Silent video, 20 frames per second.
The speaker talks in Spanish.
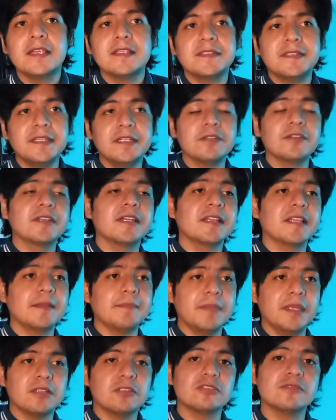sino que
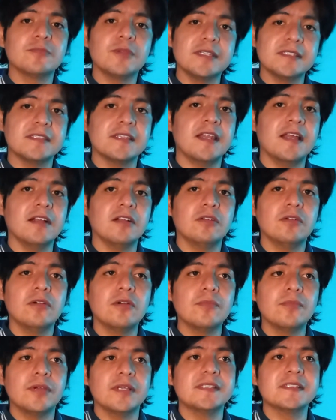también nos muestra
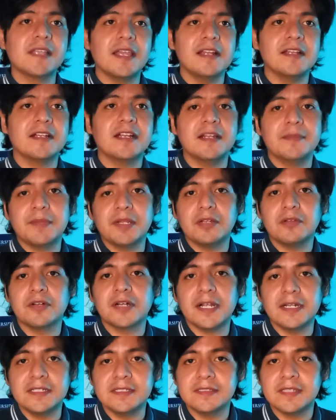cómo es que el crimen
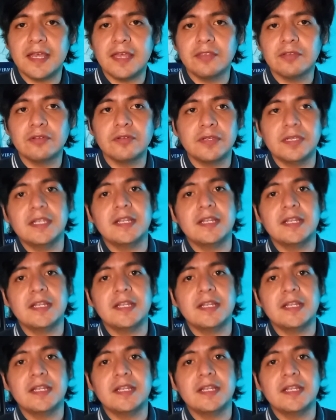organizado